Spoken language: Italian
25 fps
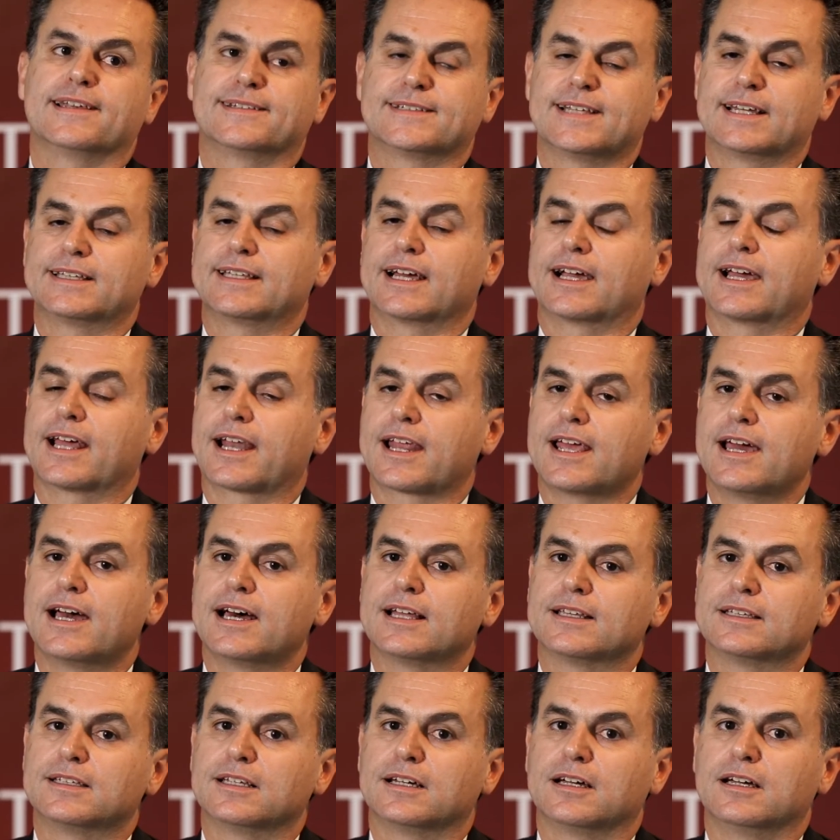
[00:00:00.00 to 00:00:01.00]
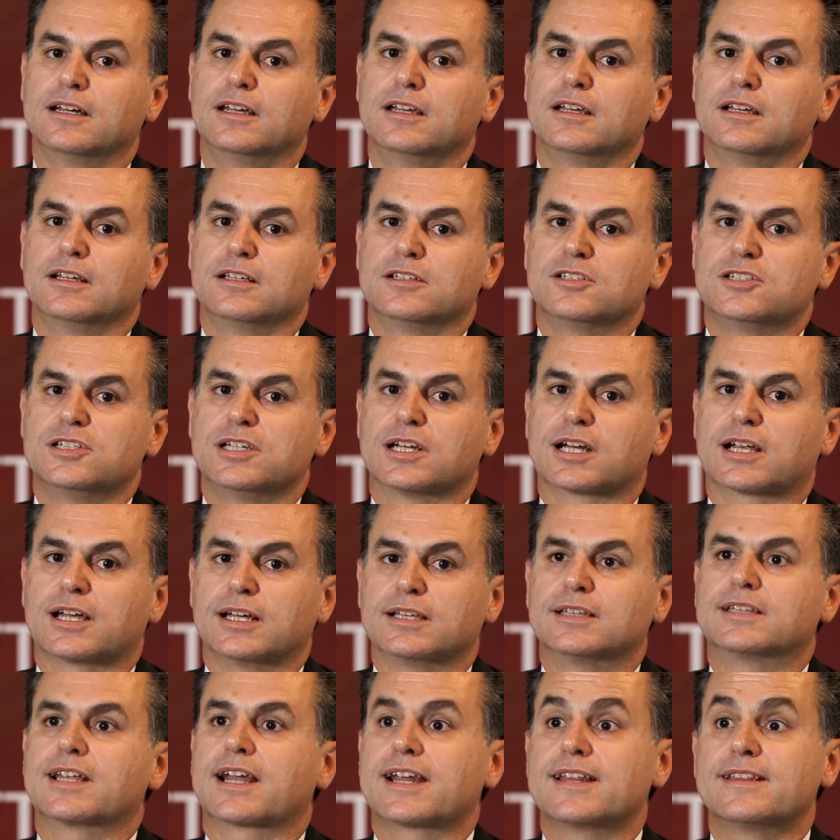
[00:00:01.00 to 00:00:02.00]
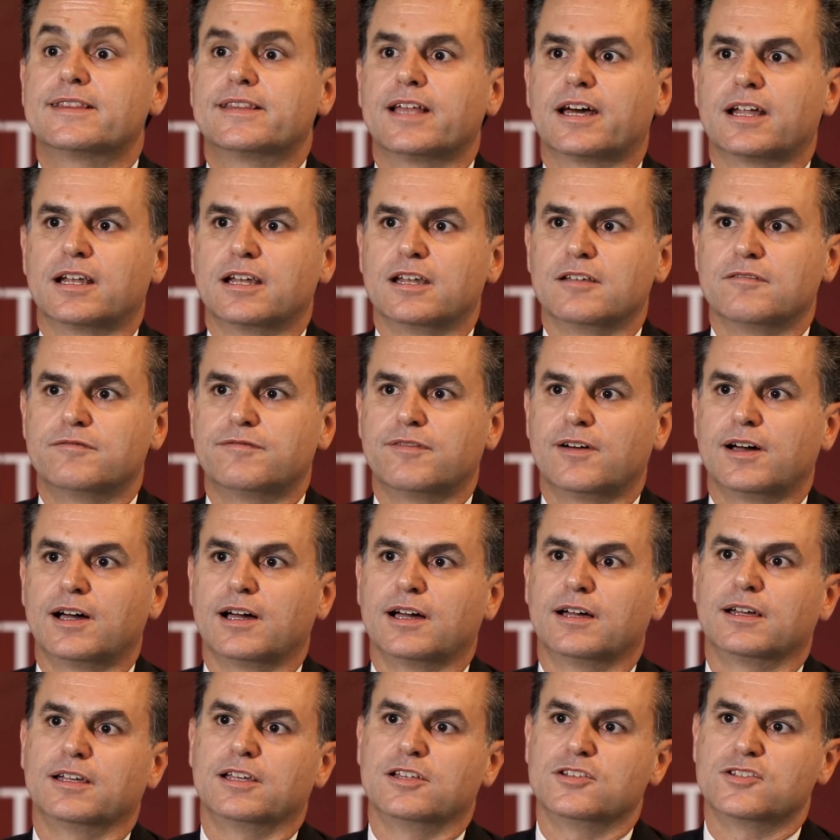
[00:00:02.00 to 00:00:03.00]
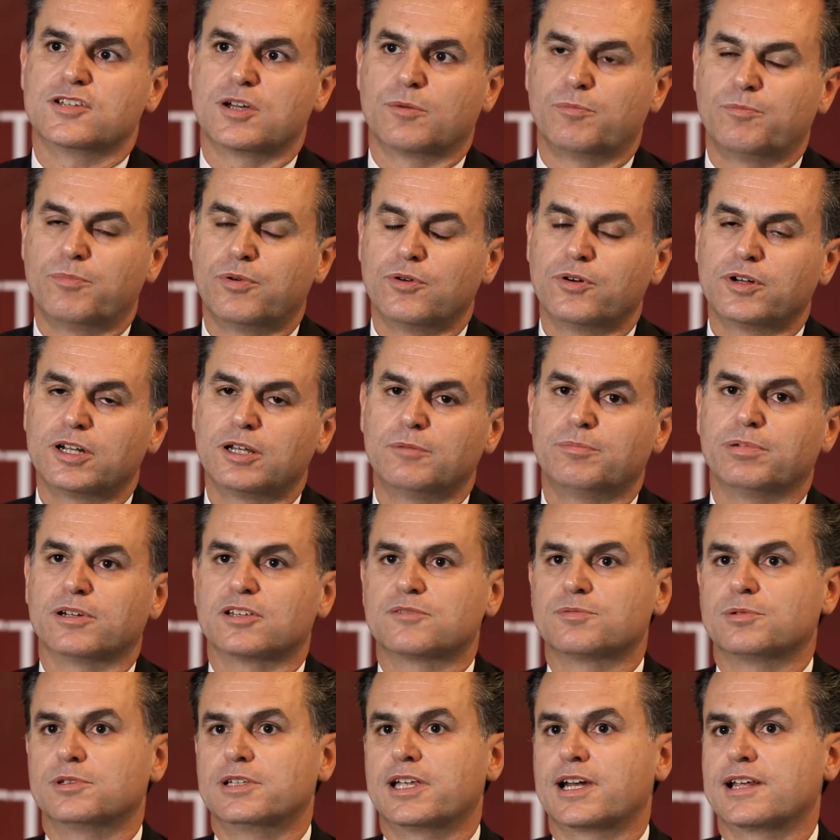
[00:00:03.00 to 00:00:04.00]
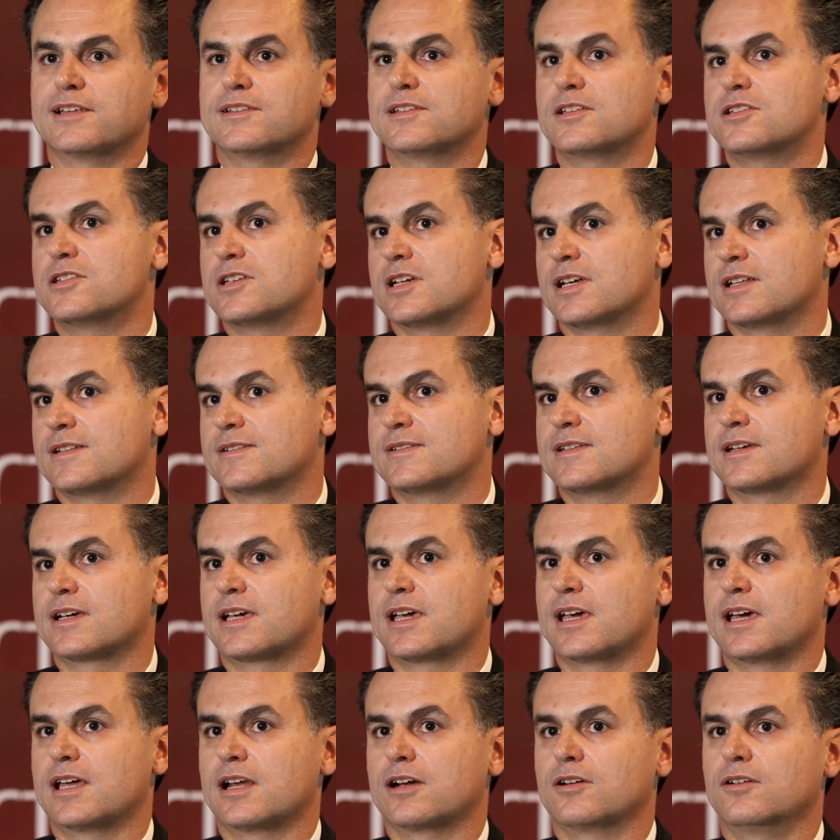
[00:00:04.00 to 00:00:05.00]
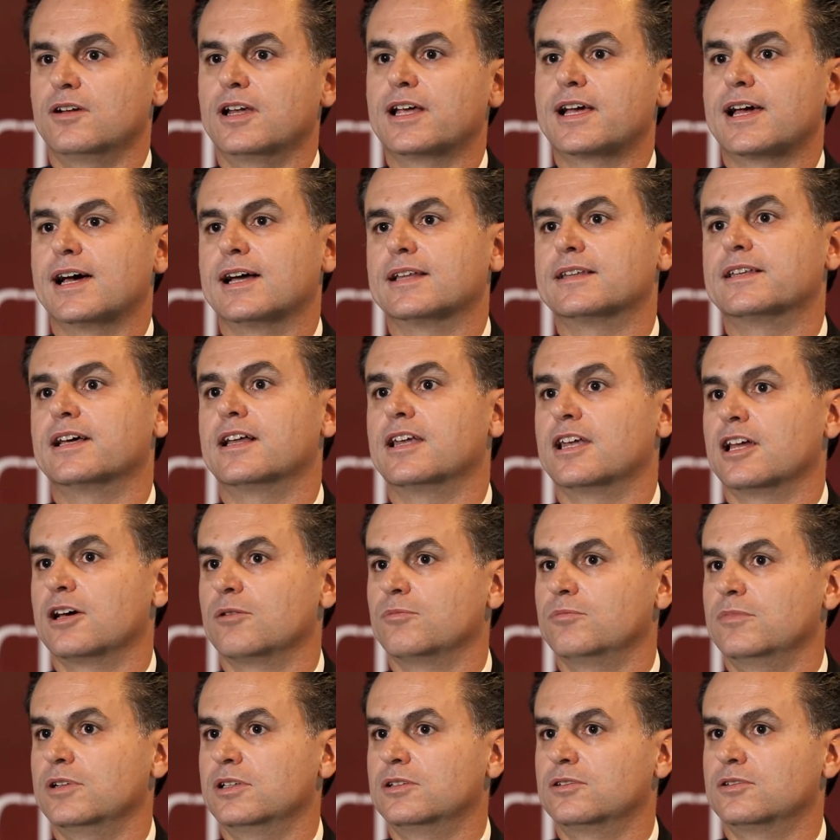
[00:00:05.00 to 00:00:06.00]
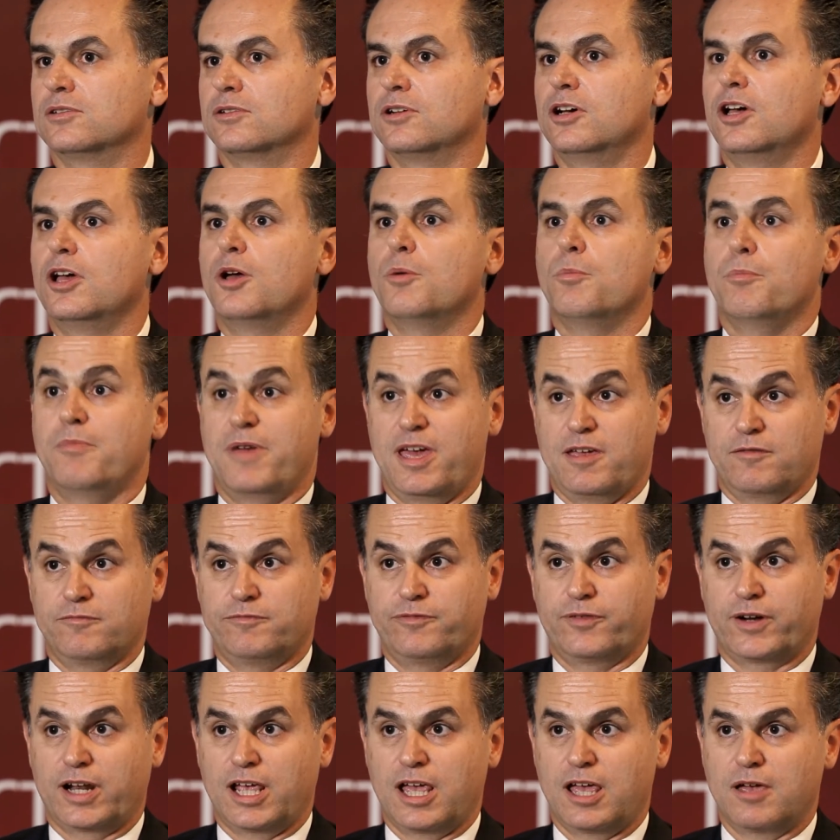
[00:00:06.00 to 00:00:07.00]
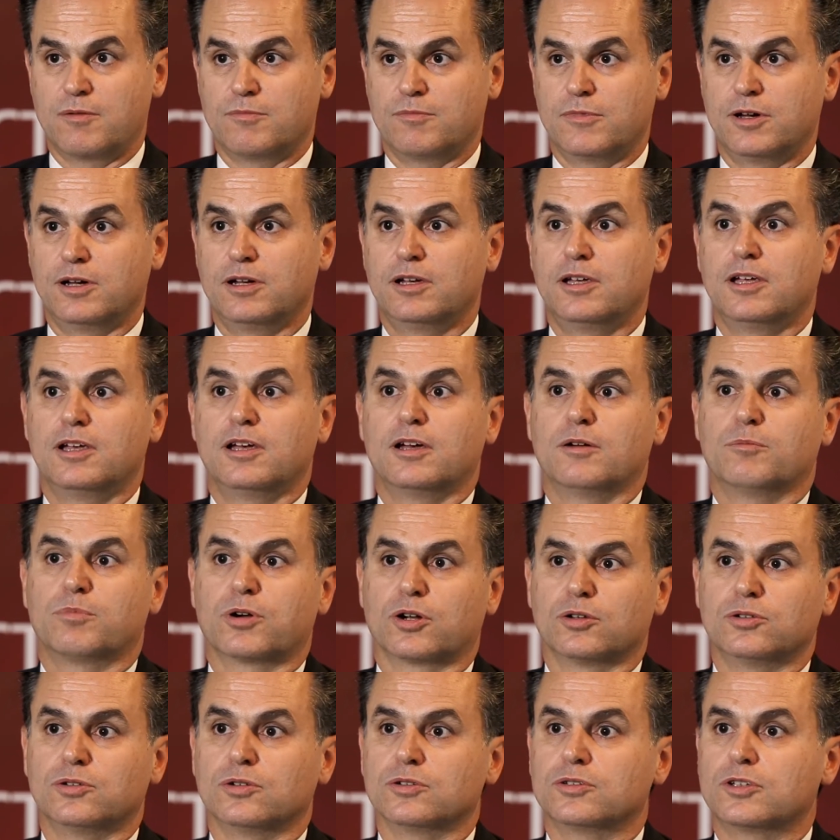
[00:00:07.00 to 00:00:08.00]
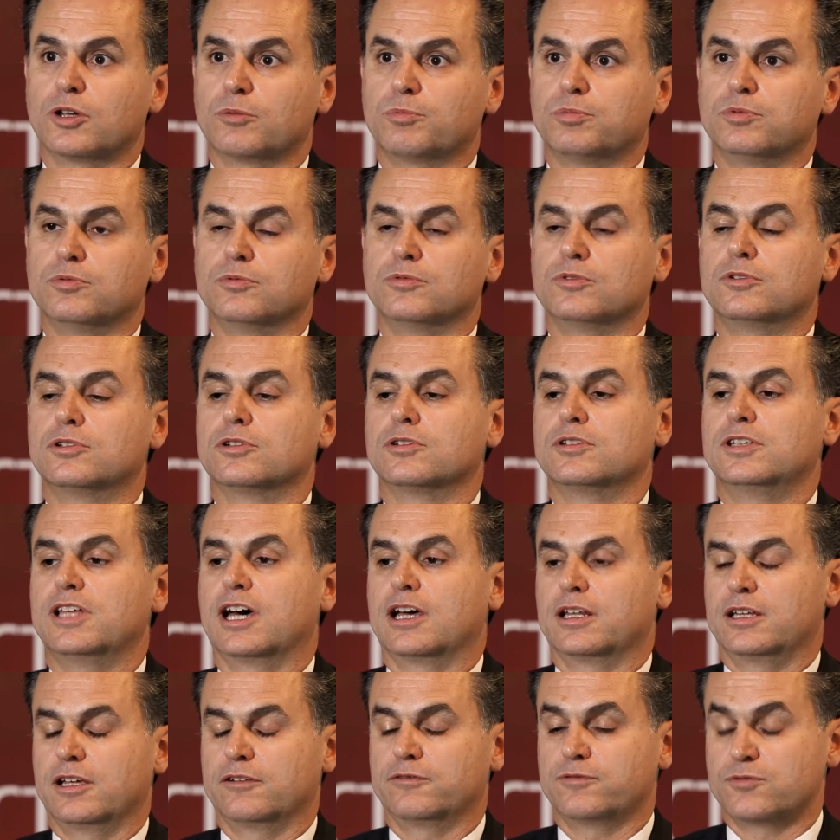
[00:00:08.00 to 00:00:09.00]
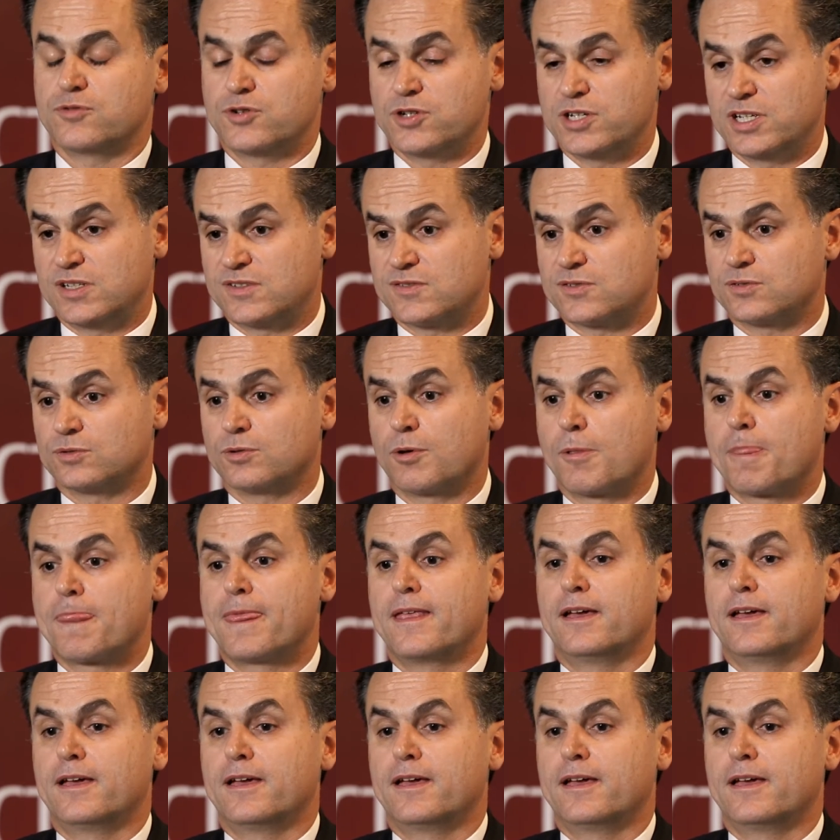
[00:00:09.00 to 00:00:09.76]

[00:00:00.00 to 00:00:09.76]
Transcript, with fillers: è stata creata circa 30 anni fa in Giappone per rispondere a esigenze che erano legate all'ambito mainframe prodotto appunto da, da Fujitsu.